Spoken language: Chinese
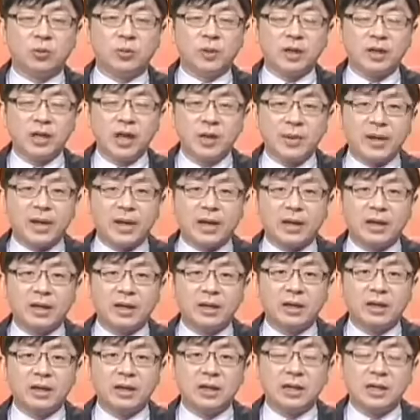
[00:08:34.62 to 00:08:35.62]
我们要干嘛？
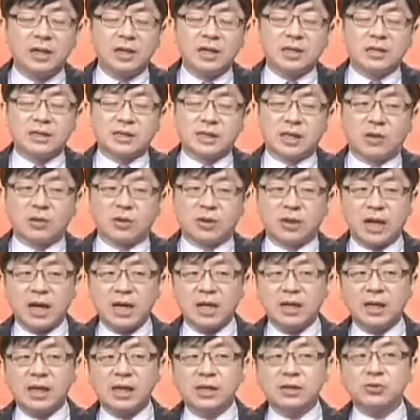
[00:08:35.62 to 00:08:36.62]
找
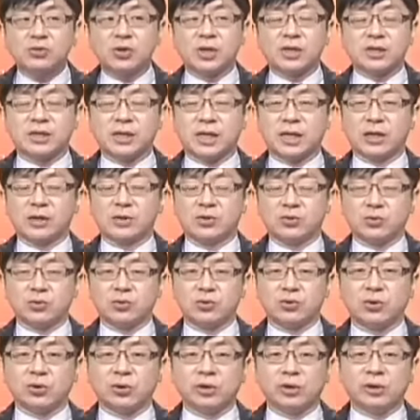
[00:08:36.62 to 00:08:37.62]
刚刚转强的
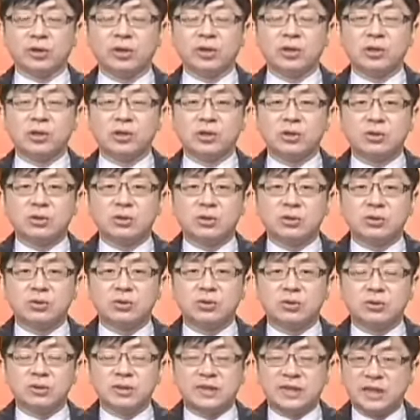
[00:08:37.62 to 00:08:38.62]
族群，
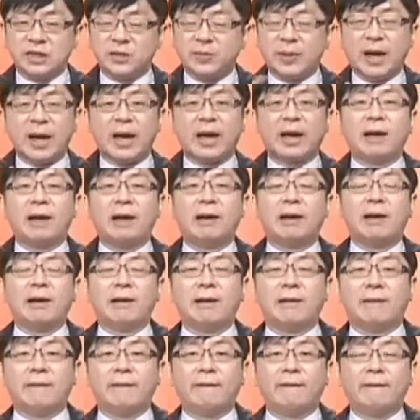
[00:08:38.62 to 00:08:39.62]
奇葩
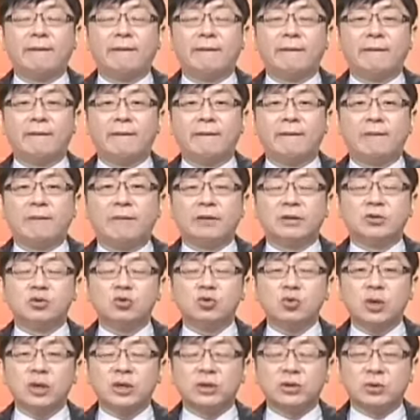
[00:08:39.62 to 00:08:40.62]

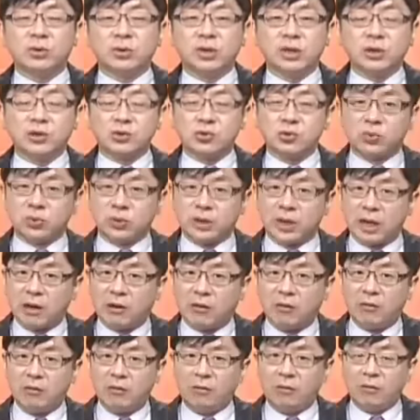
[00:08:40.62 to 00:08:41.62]
最容易做
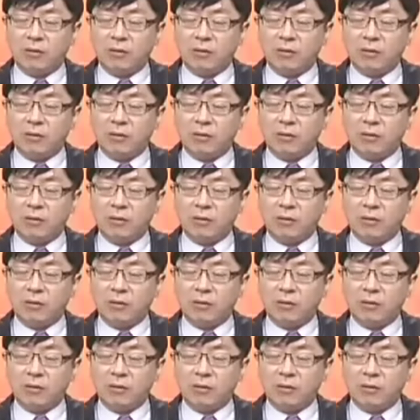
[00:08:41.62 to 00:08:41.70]
到。